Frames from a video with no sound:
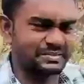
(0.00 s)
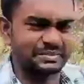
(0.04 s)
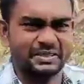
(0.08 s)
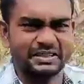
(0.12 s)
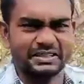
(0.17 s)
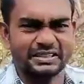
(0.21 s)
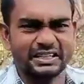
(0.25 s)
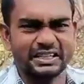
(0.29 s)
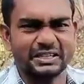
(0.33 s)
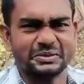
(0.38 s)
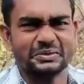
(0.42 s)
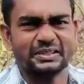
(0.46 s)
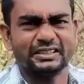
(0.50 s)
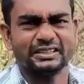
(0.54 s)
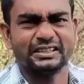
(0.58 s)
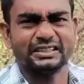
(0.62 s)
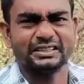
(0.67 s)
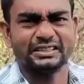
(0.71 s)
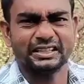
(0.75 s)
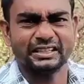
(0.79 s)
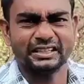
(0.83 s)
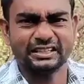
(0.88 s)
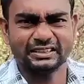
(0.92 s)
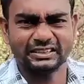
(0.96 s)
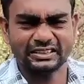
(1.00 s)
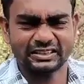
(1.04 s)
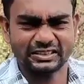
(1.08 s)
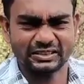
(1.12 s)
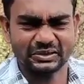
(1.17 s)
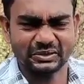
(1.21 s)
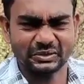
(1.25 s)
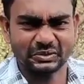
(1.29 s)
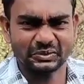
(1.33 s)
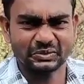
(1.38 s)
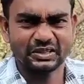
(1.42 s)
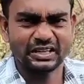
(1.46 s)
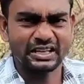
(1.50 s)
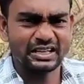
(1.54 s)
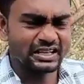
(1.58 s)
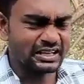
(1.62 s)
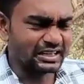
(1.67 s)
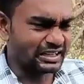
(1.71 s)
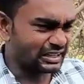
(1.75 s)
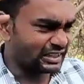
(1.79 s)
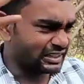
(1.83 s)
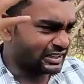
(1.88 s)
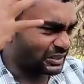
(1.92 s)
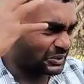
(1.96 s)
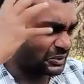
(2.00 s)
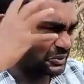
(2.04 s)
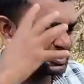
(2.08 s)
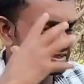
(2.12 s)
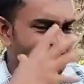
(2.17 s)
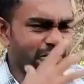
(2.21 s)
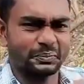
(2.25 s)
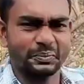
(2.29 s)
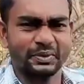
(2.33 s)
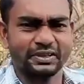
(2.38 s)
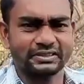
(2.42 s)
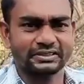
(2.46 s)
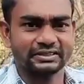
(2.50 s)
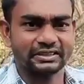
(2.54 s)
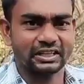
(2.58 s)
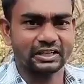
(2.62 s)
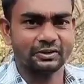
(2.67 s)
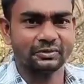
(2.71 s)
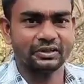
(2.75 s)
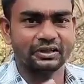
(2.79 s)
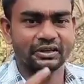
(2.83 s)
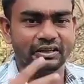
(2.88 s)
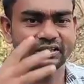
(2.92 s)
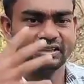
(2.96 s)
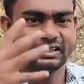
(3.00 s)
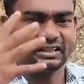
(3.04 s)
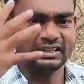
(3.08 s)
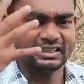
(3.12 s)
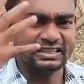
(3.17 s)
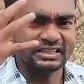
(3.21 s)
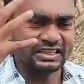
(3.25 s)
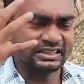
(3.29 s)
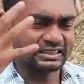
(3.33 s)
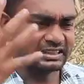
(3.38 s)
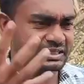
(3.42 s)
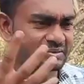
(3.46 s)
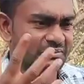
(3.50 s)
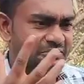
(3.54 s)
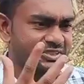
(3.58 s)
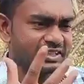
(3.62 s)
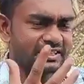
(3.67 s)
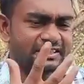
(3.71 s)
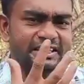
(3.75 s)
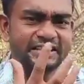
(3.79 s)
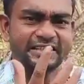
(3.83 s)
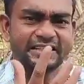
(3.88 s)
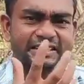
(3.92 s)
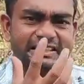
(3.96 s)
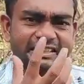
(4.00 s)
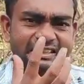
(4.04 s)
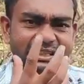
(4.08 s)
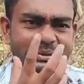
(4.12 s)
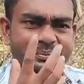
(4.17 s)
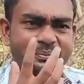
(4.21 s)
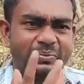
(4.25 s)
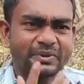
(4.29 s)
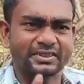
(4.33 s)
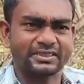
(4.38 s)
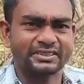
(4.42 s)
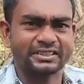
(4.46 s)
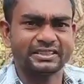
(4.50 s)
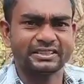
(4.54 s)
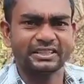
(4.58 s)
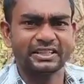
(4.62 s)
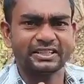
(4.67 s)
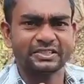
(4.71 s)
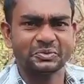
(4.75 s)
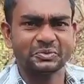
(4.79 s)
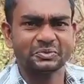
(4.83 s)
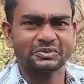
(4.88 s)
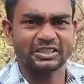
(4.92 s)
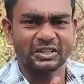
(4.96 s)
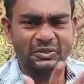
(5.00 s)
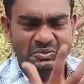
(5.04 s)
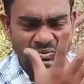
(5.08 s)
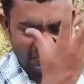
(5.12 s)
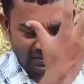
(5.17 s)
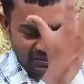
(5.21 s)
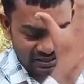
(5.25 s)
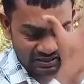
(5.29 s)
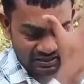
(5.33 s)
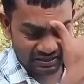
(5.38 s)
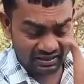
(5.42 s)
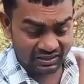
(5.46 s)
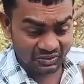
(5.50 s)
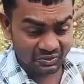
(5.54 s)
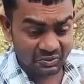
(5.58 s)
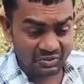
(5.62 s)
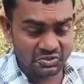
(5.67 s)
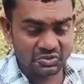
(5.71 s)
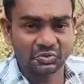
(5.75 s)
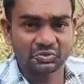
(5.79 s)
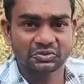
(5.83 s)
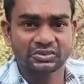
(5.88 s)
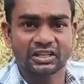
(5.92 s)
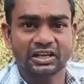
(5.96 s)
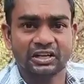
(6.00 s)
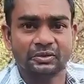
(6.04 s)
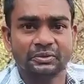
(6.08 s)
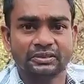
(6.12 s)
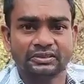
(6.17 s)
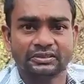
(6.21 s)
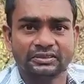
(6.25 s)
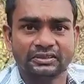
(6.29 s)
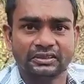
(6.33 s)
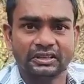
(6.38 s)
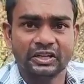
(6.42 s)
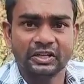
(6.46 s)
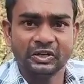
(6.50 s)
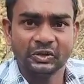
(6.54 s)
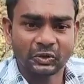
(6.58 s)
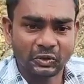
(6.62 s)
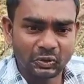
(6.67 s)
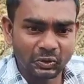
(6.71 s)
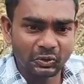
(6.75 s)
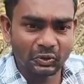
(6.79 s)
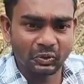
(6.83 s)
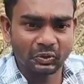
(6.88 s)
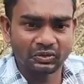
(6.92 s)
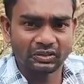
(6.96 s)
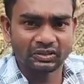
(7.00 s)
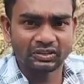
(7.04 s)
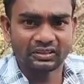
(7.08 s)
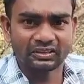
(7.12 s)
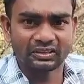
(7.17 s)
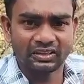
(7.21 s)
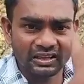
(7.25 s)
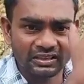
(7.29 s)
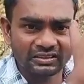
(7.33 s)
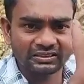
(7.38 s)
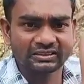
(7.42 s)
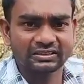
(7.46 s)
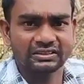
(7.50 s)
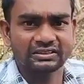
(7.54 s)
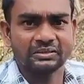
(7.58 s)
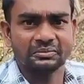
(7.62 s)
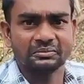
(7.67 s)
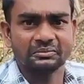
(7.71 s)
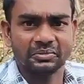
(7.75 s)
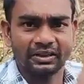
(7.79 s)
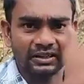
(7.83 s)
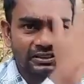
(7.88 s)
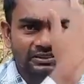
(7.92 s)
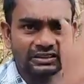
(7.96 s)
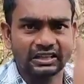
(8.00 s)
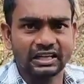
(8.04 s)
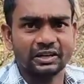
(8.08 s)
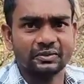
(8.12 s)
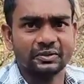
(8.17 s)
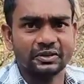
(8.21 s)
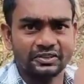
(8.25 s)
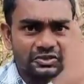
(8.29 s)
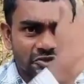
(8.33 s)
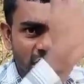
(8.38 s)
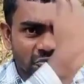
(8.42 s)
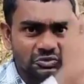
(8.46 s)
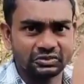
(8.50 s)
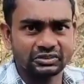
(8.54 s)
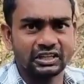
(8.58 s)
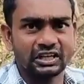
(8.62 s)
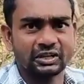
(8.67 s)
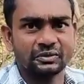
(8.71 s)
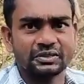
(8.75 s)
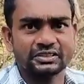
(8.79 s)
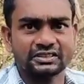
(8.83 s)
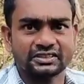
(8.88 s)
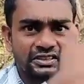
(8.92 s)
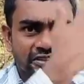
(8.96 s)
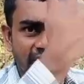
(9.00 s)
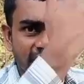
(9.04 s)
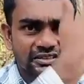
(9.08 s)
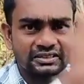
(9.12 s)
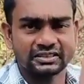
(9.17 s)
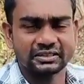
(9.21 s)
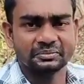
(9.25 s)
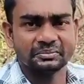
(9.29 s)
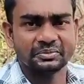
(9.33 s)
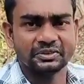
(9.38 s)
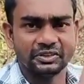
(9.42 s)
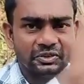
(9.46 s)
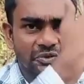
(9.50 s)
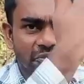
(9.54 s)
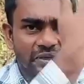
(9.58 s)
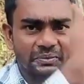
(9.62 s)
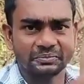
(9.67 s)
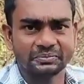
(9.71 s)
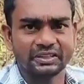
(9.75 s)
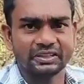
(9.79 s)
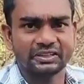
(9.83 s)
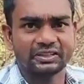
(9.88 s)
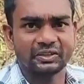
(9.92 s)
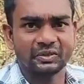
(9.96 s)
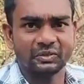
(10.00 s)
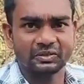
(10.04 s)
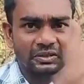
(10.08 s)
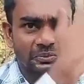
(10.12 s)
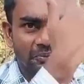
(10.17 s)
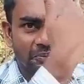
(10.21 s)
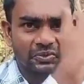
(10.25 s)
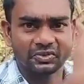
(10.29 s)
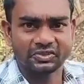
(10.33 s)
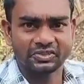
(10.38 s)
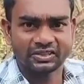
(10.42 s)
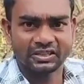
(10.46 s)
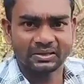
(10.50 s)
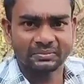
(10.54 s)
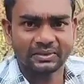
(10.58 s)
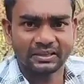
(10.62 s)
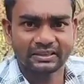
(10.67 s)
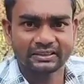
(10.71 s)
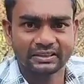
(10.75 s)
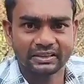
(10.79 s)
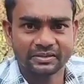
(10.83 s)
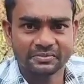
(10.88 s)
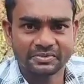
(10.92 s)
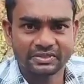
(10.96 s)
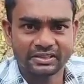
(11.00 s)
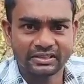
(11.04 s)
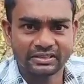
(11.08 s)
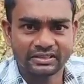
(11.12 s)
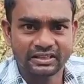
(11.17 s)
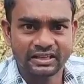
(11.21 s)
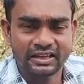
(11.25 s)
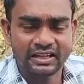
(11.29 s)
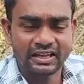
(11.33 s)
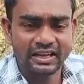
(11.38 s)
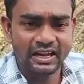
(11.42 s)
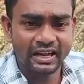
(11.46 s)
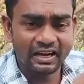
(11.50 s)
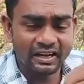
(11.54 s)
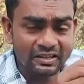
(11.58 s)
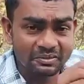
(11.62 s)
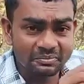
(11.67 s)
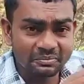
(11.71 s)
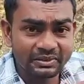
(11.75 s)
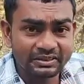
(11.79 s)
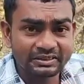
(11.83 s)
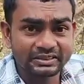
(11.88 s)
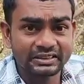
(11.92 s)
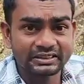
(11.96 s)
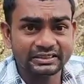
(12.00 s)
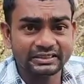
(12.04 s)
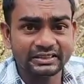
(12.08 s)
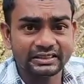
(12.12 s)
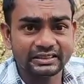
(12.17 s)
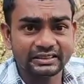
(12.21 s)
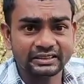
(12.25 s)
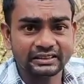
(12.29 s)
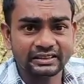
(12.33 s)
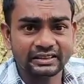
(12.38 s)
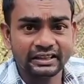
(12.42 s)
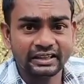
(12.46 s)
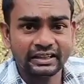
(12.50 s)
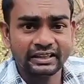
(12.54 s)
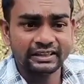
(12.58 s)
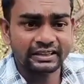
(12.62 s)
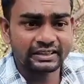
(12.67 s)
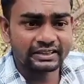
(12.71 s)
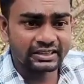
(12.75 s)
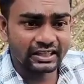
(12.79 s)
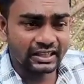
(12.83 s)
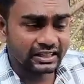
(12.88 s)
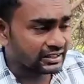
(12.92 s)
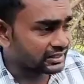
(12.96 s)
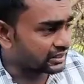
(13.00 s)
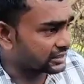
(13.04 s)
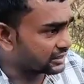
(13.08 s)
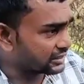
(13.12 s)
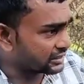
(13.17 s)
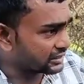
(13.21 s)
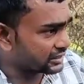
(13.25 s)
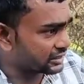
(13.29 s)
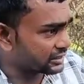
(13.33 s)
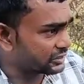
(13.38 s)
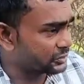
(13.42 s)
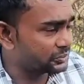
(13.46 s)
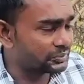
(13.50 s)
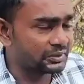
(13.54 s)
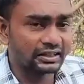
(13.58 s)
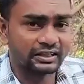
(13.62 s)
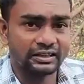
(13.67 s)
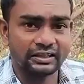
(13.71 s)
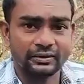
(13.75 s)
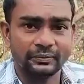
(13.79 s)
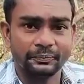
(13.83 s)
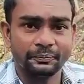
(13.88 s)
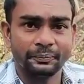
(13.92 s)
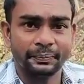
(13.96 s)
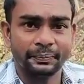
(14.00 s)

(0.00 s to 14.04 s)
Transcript: पर फटा हुआ न जाने दर्जनों लहू टपकता हुआ एकदम जैसे किसी का पसीना चूता उस प्रकार लहू चूता हुआ खून रक्त बहता हुआ चूता हुआ शरीर से वीडियो आप देखे होंगे पोस्ट के माध्यम से अब बताइए कि झारखंड के युवा